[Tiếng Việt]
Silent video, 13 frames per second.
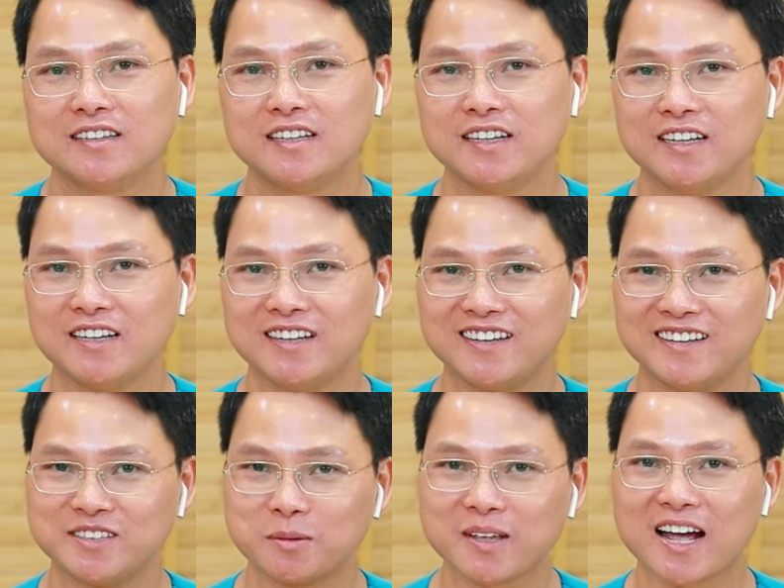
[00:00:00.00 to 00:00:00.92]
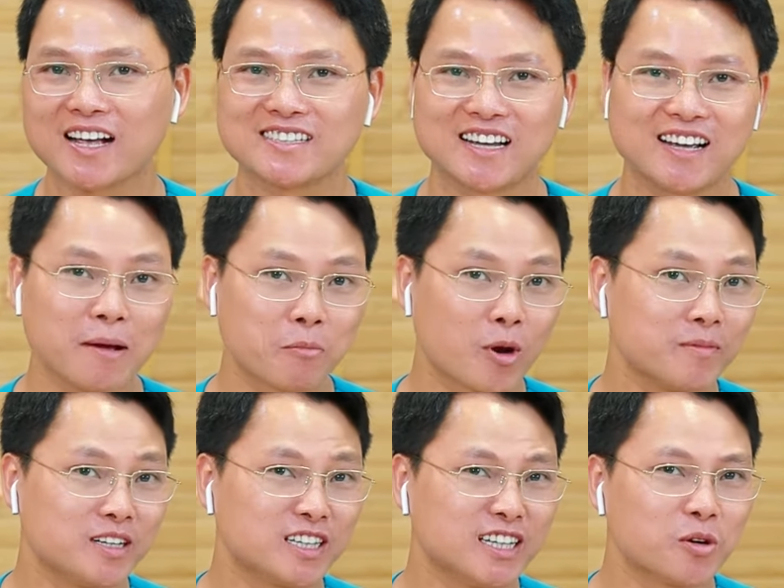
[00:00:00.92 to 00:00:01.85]
thì chúng ta sẽ làm
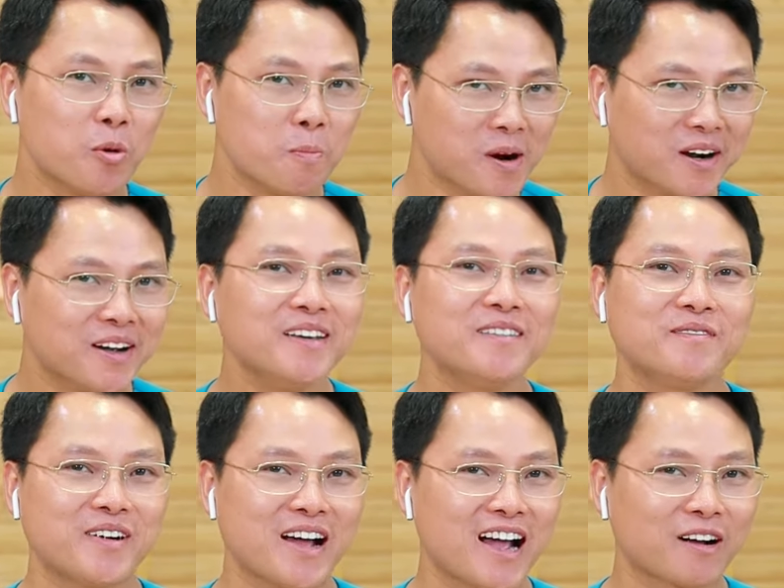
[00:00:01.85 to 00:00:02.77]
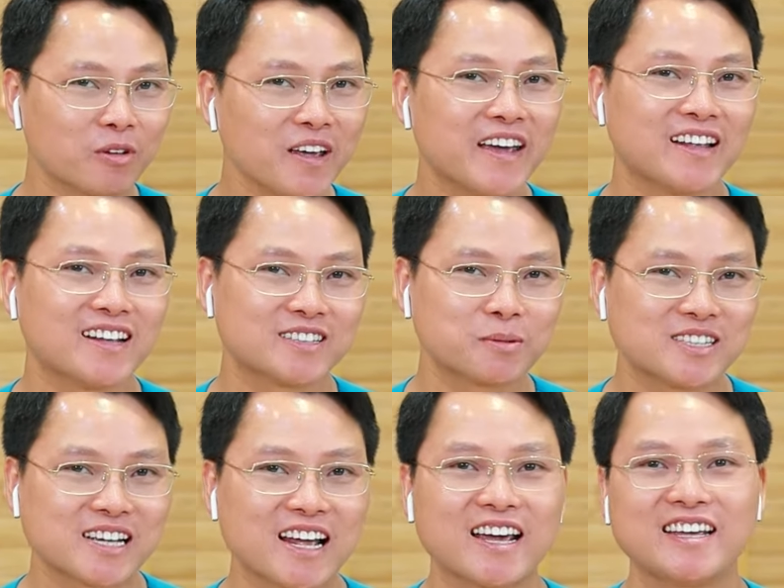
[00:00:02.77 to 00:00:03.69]
quen những khí cụ mới và có thể là trong
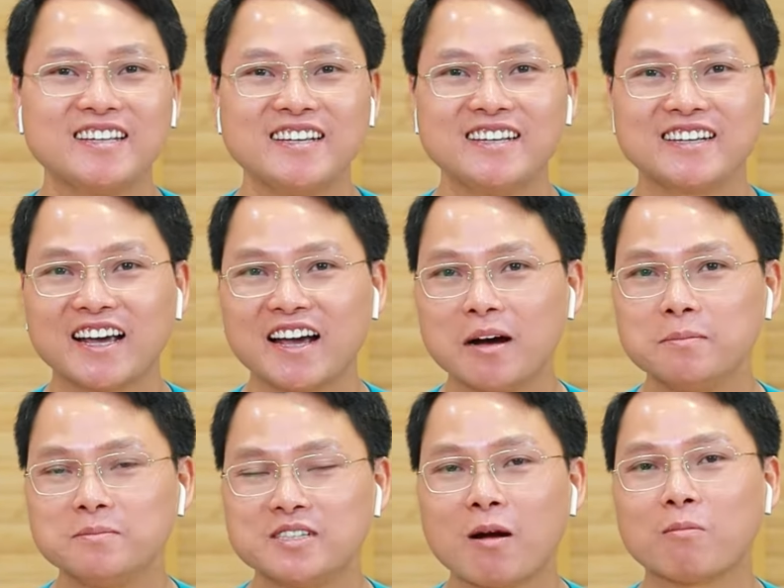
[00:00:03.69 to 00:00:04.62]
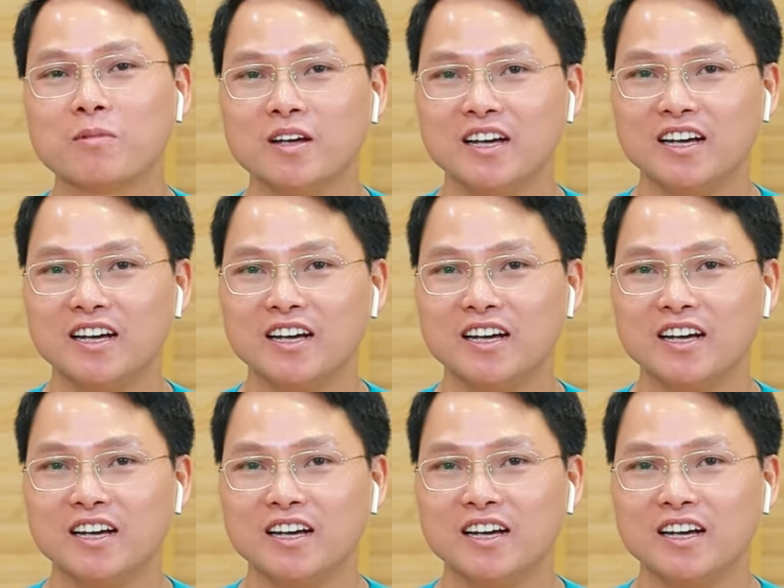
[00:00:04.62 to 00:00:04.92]
thời gian này thì cái âm giọng